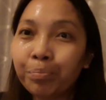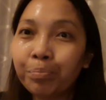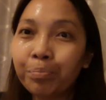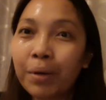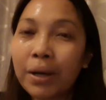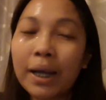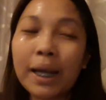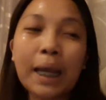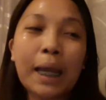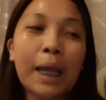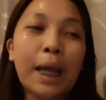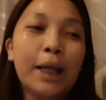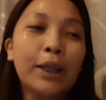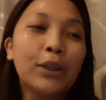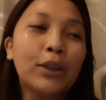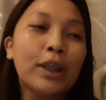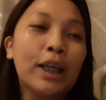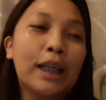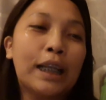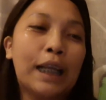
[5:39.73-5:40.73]
paki ano
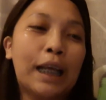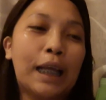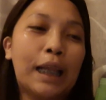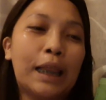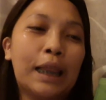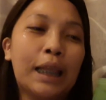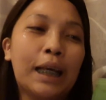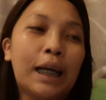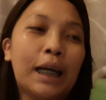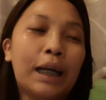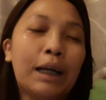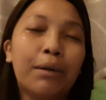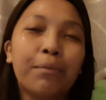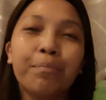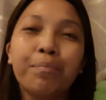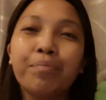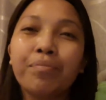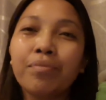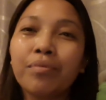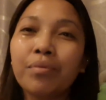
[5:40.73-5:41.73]
na din, uh,
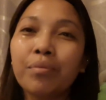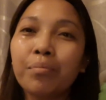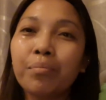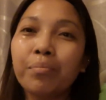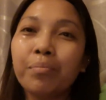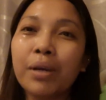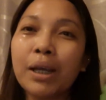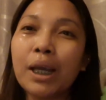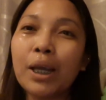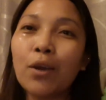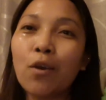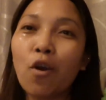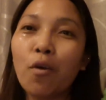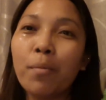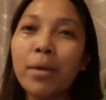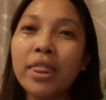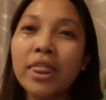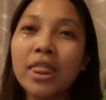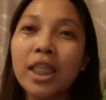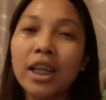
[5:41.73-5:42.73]

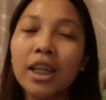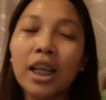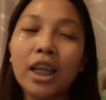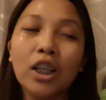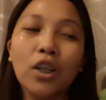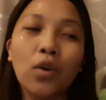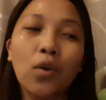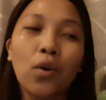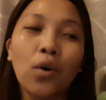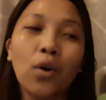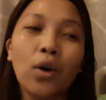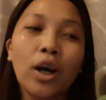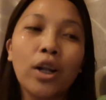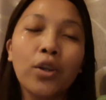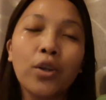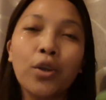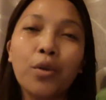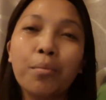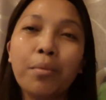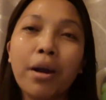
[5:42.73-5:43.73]
paki-comment na din kung ano
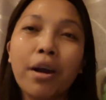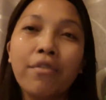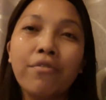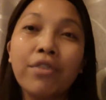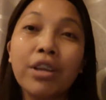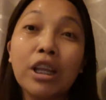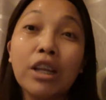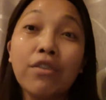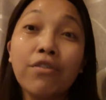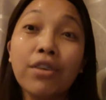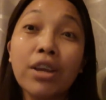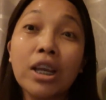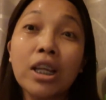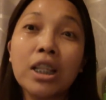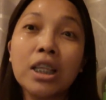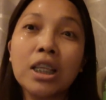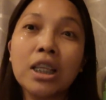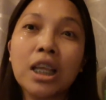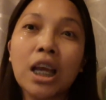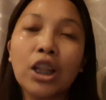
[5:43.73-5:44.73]
yung mga
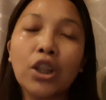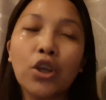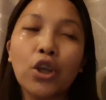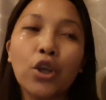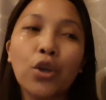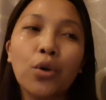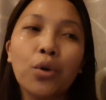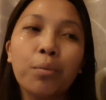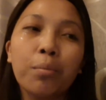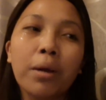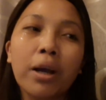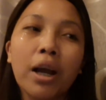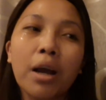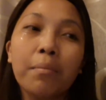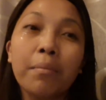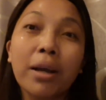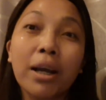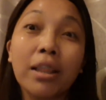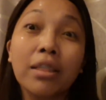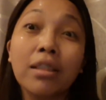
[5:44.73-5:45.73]
benefits, ano yung mga
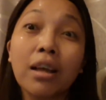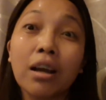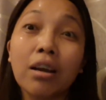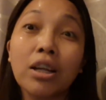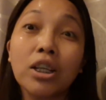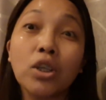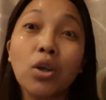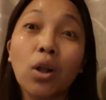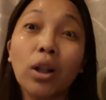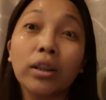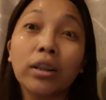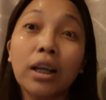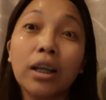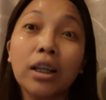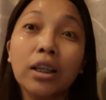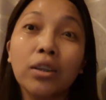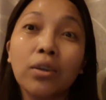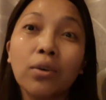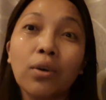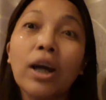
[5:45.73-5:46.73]
magandang resulta
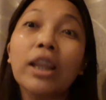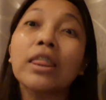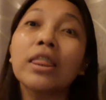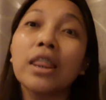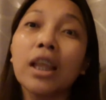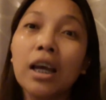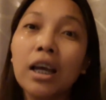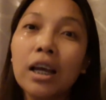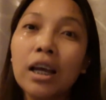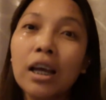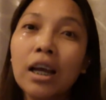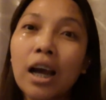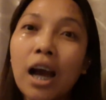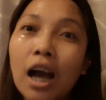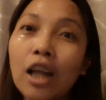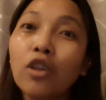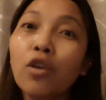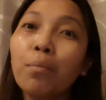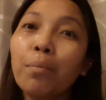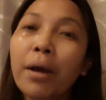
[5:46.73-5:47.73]
nito at
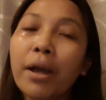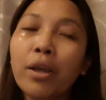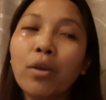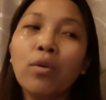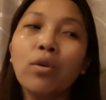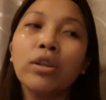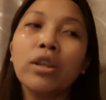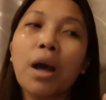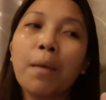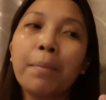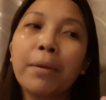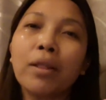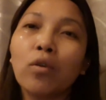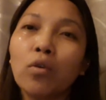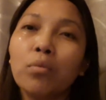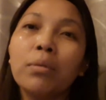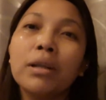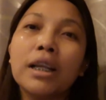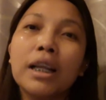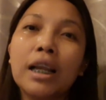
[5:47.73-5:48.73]
ano pa yung dapat
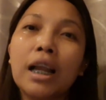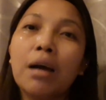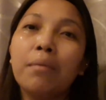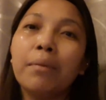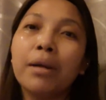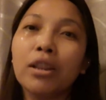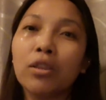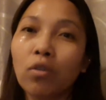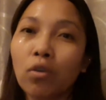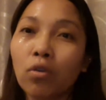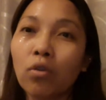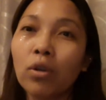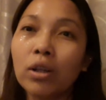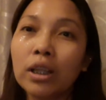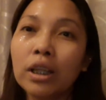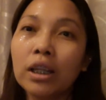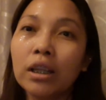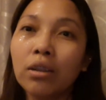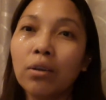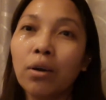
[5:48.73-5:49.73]
kong malalaman tungkol
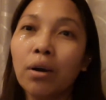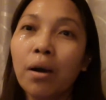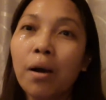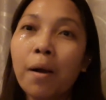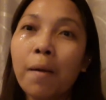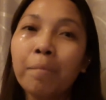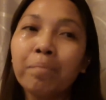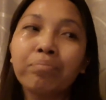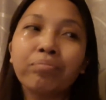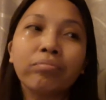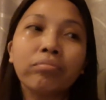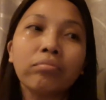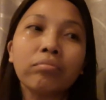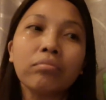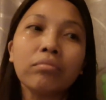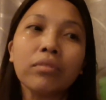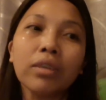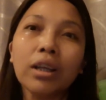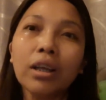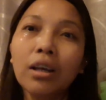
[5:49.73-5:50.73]
dito.
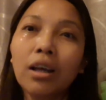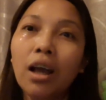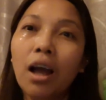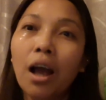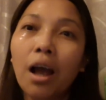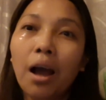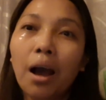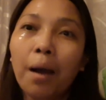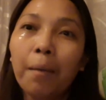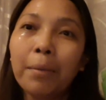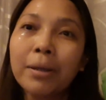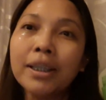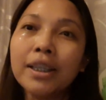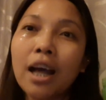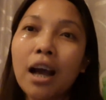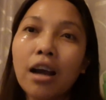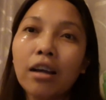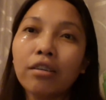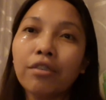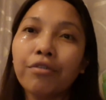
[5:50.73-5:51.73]
Basta
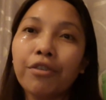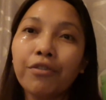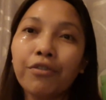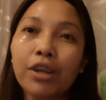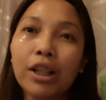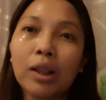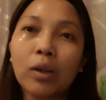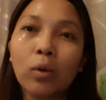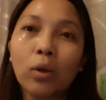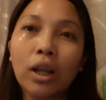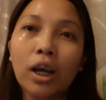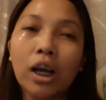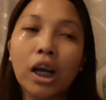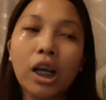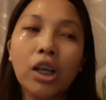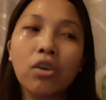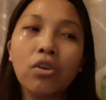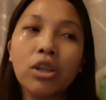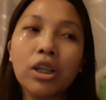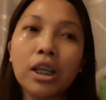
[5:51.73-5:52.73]
ang nafe-feel ko lang
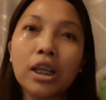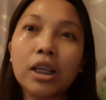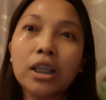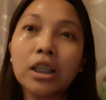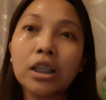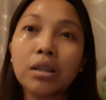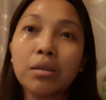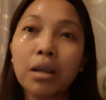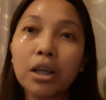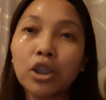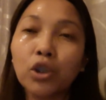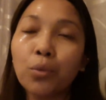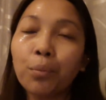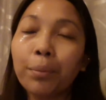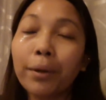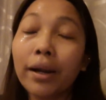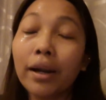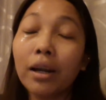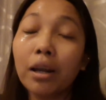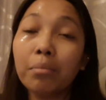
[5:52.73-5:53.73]
ngayon is
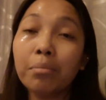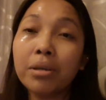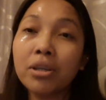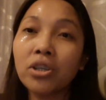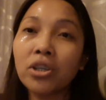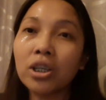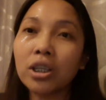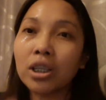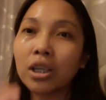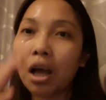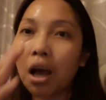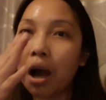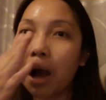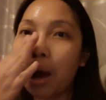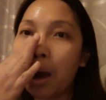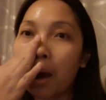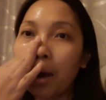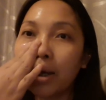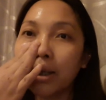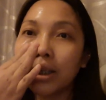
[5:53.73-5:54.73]
sobrang lamig siya sa
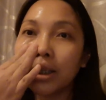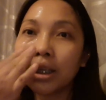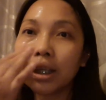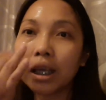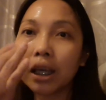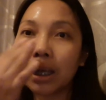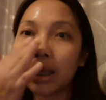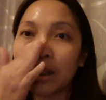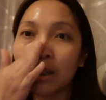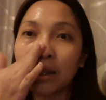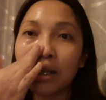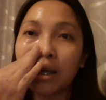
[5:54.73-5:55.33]
skin